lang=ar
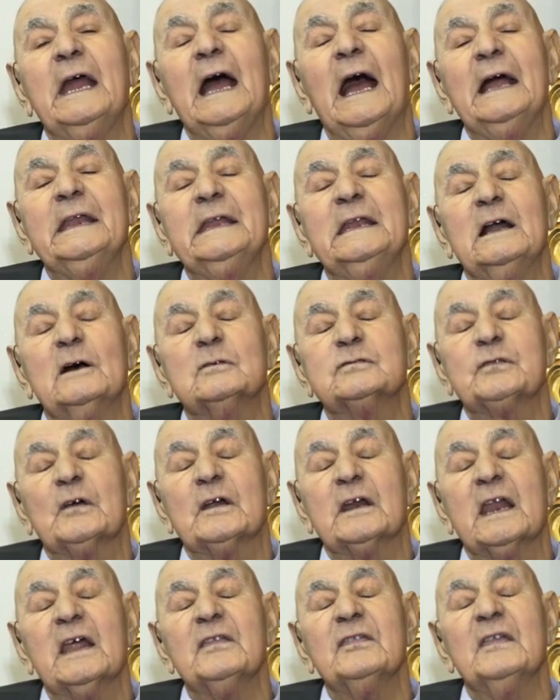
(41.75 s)
يعني لو
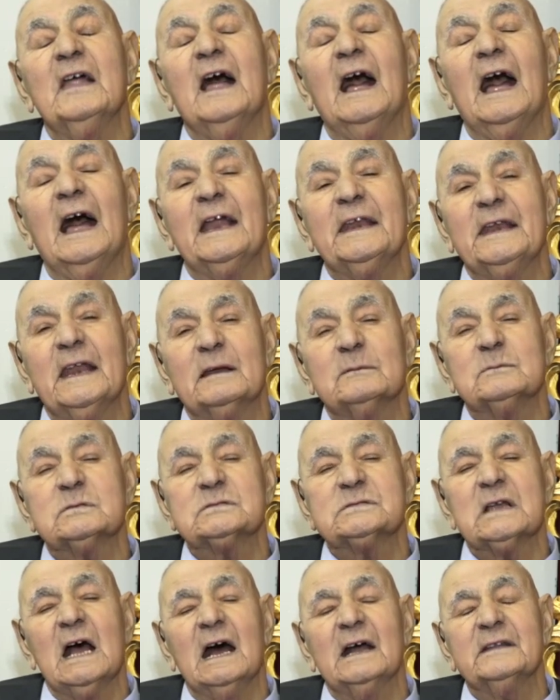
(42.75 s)
فرضنا أن
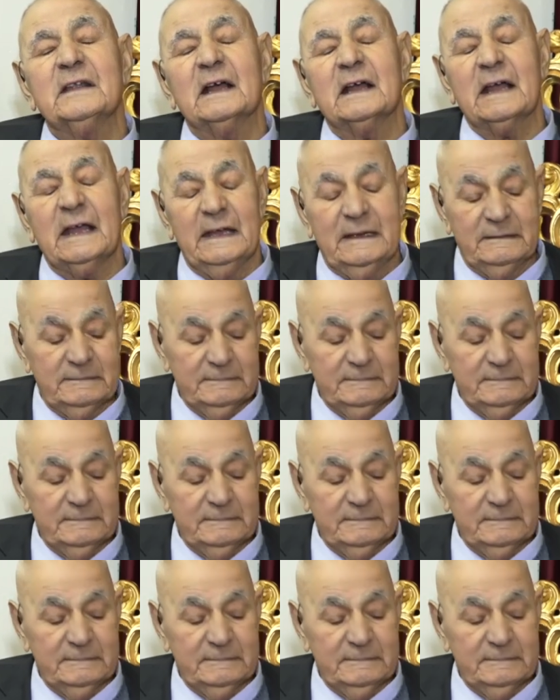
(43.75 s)
المصادقة